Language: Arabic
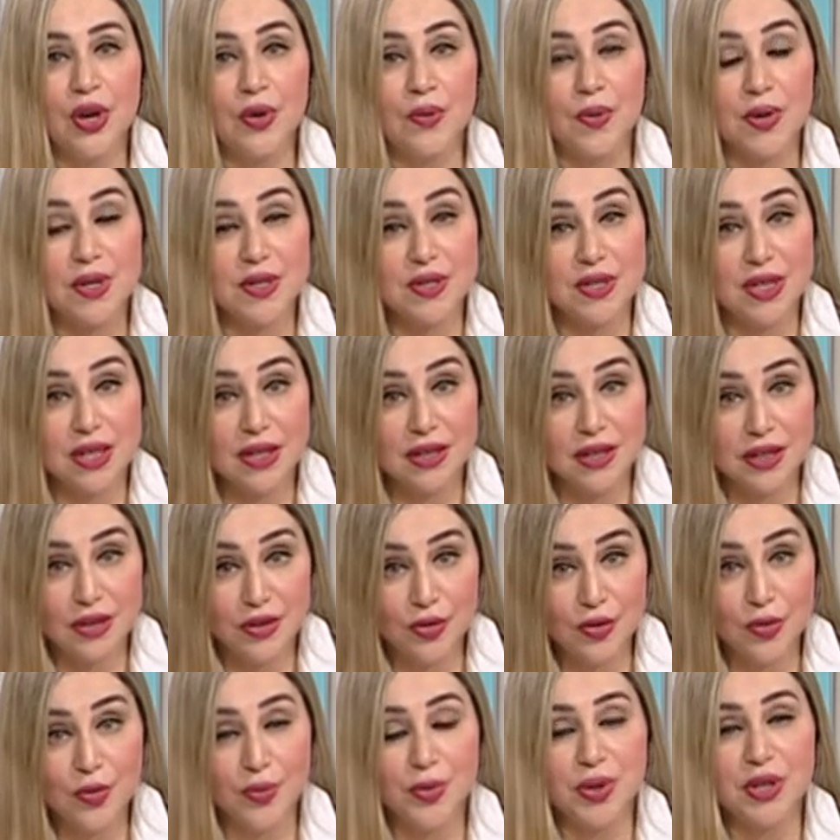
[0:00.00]
ويسعدني
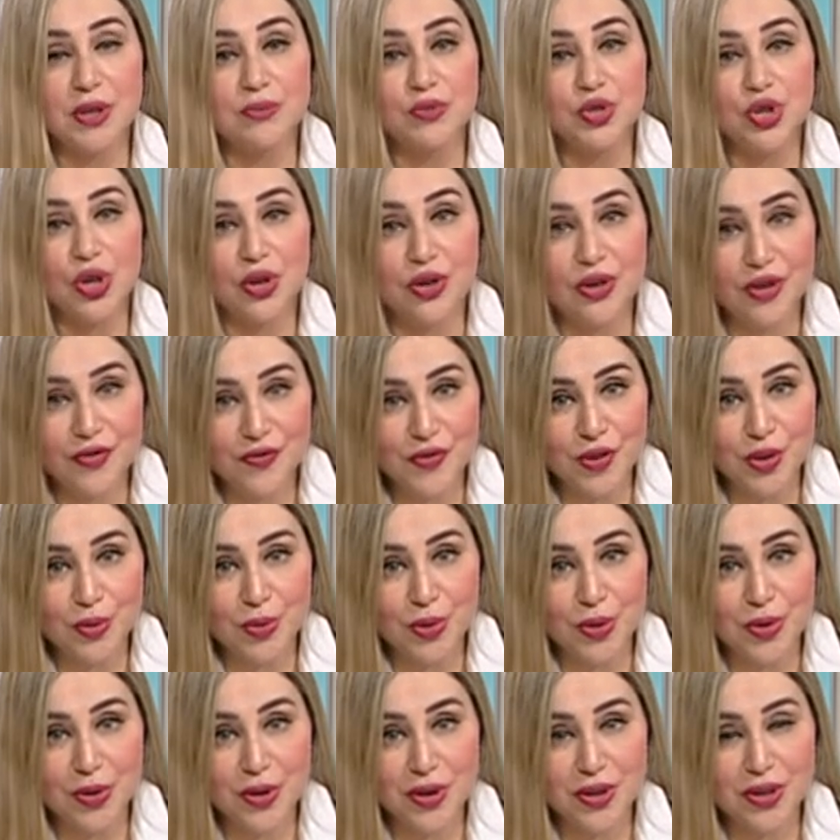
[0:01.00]
اليوم ان مشرفنا
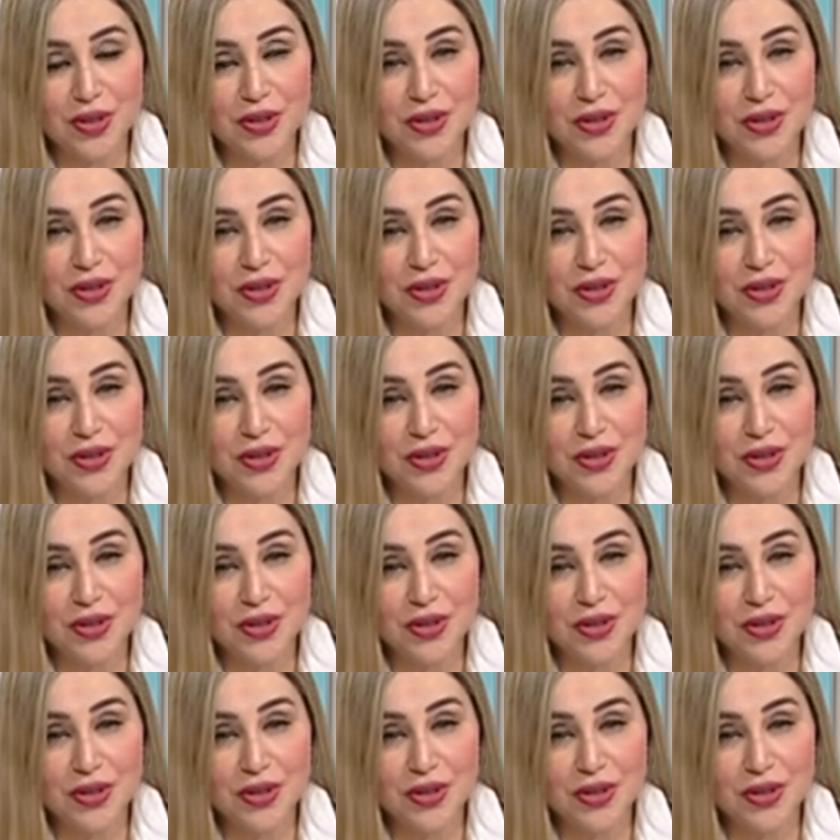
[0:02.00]
ومنورنا